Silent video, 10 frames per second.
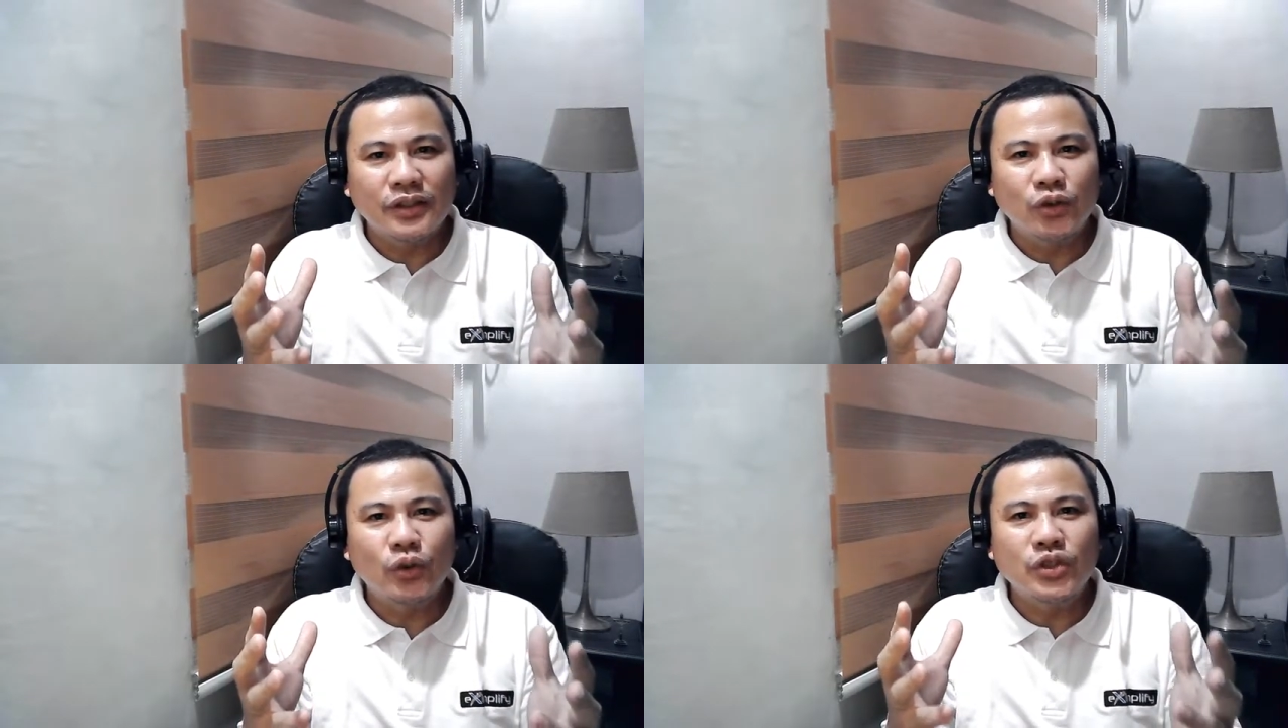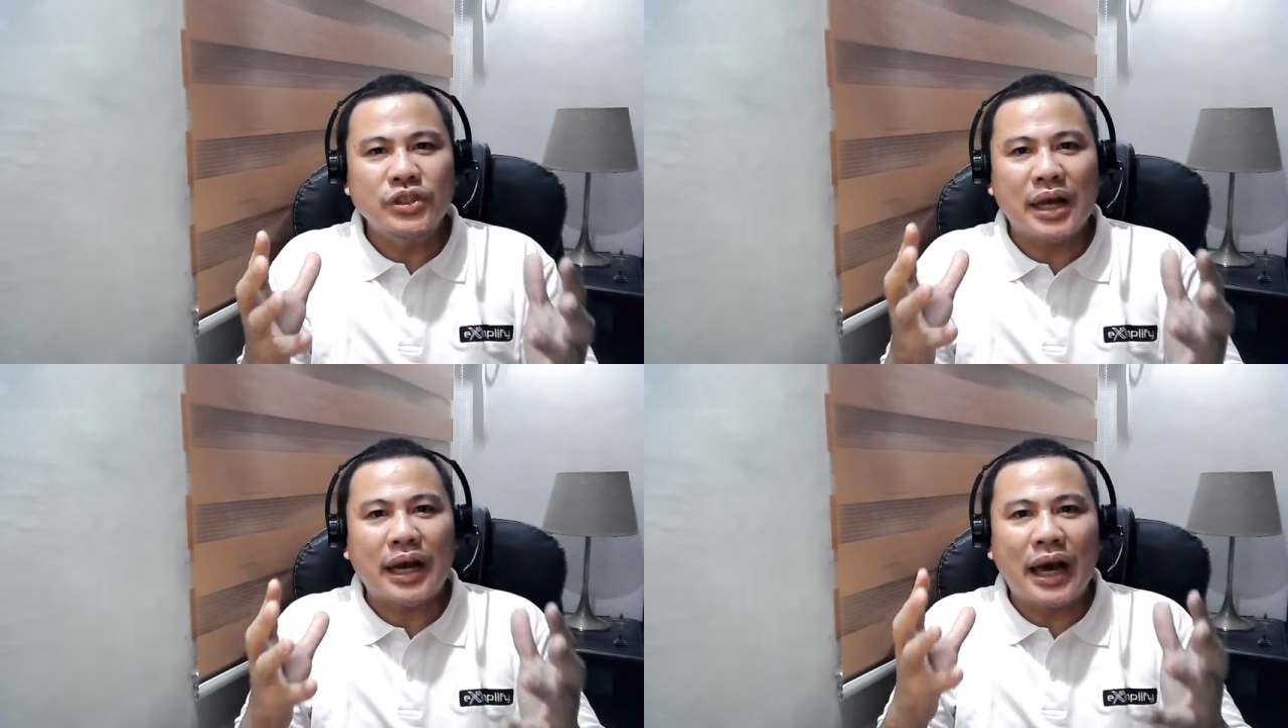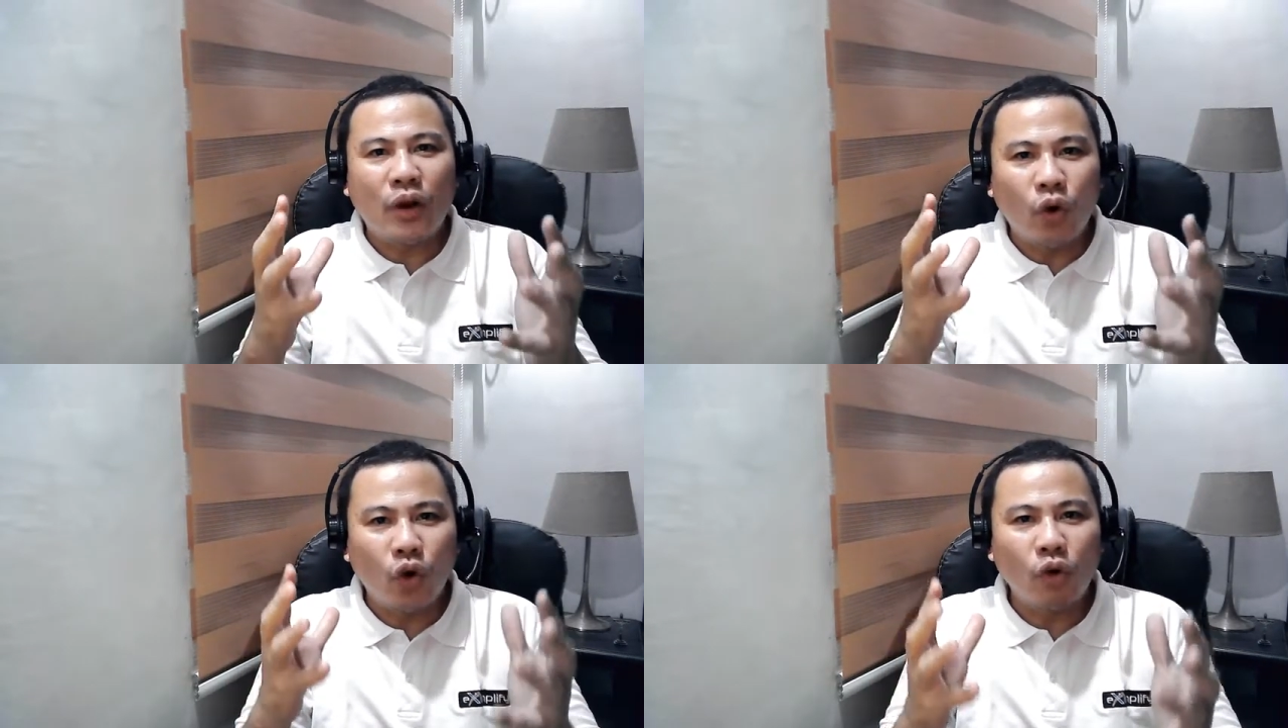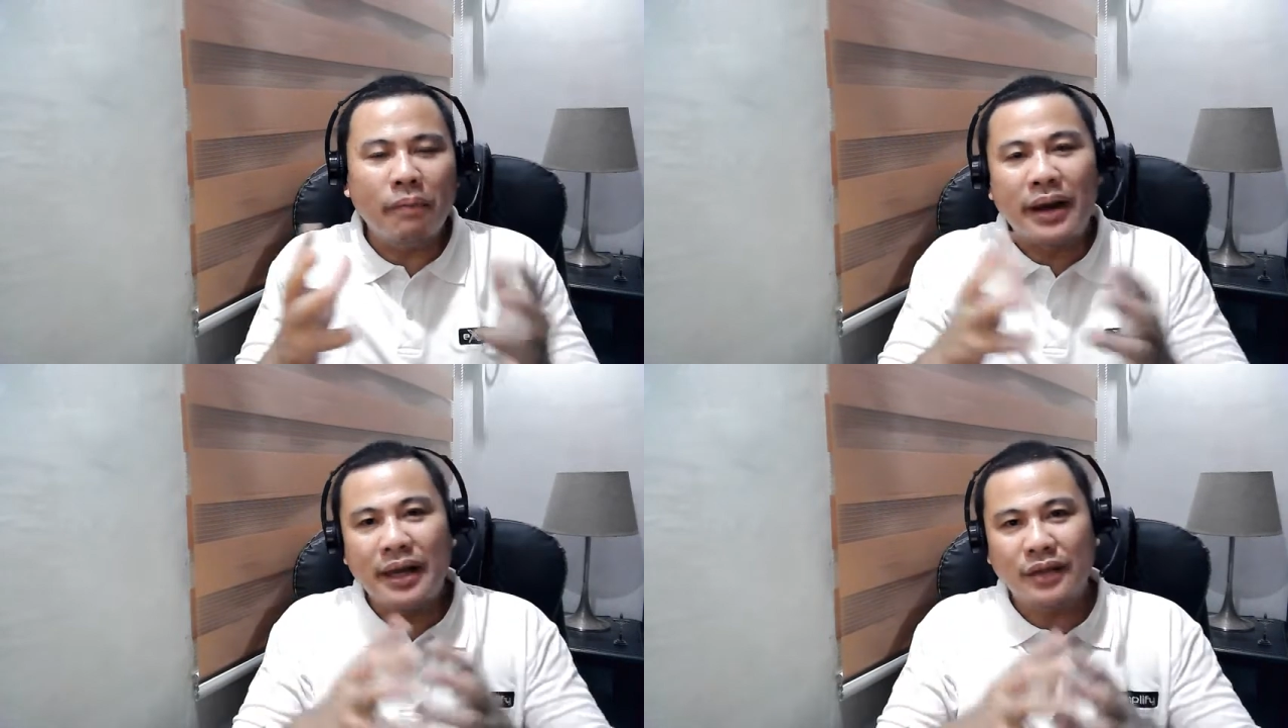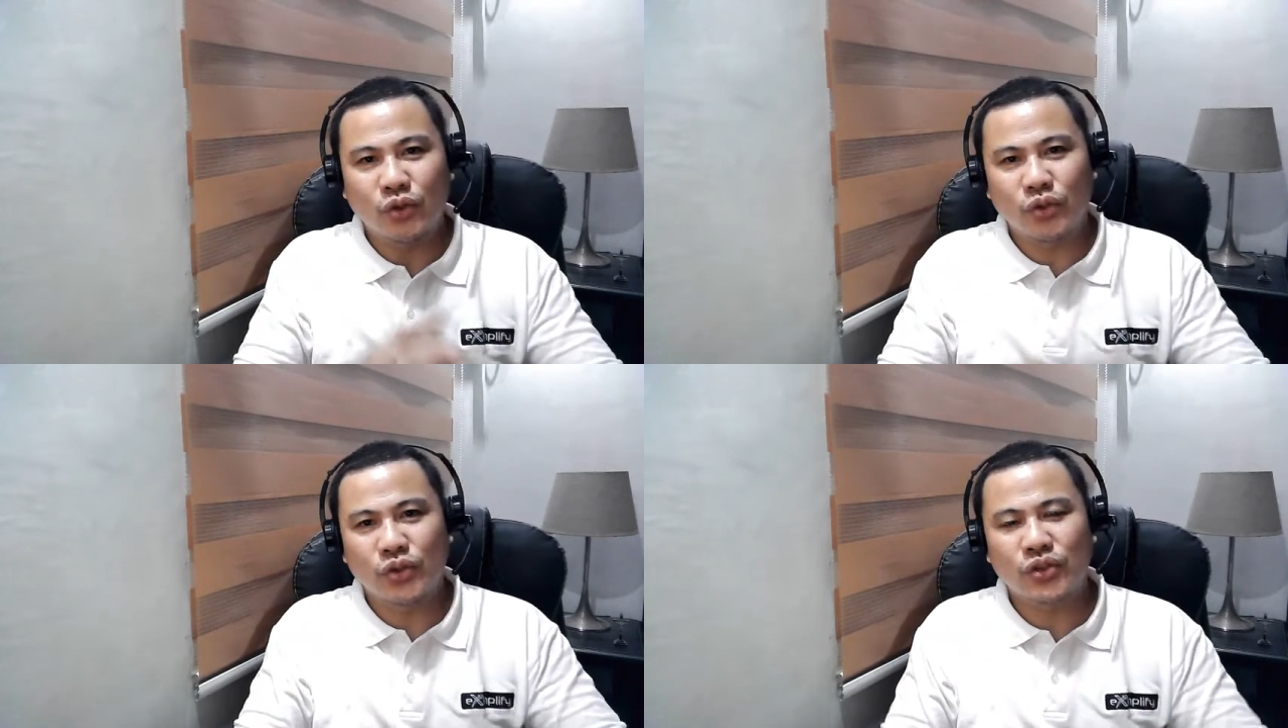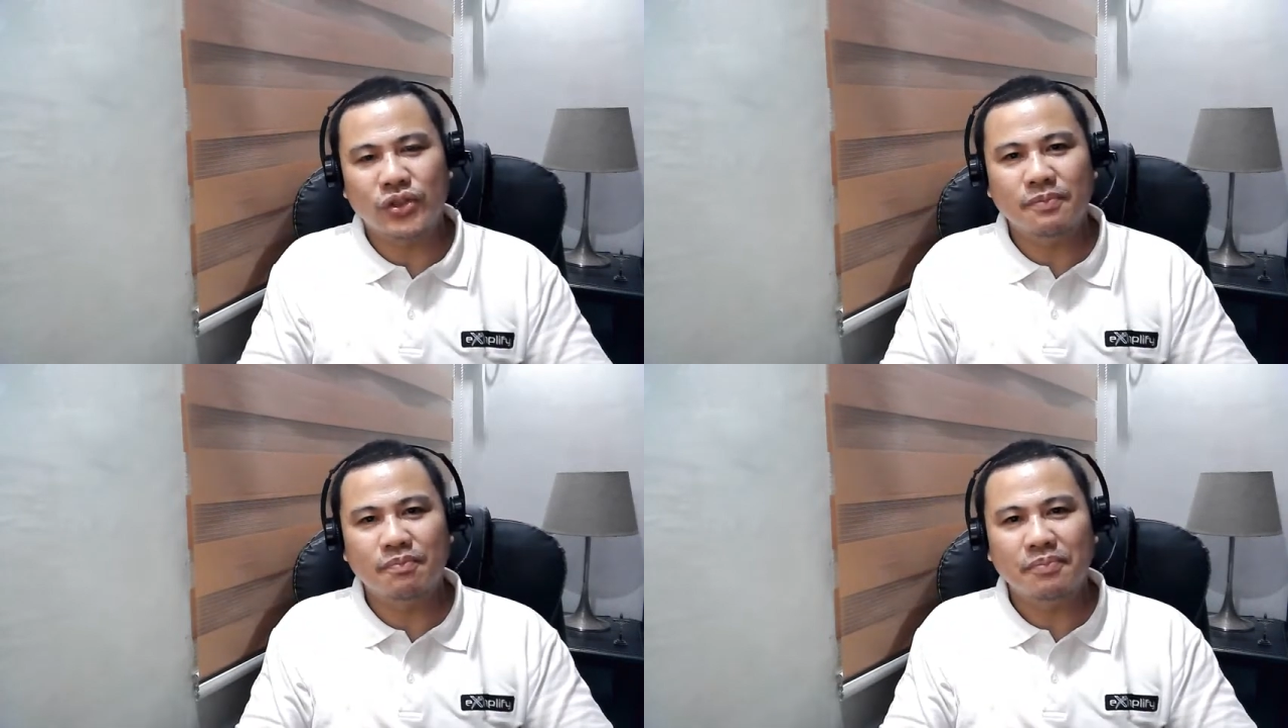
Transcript: dun sa kalooban ng Diyos.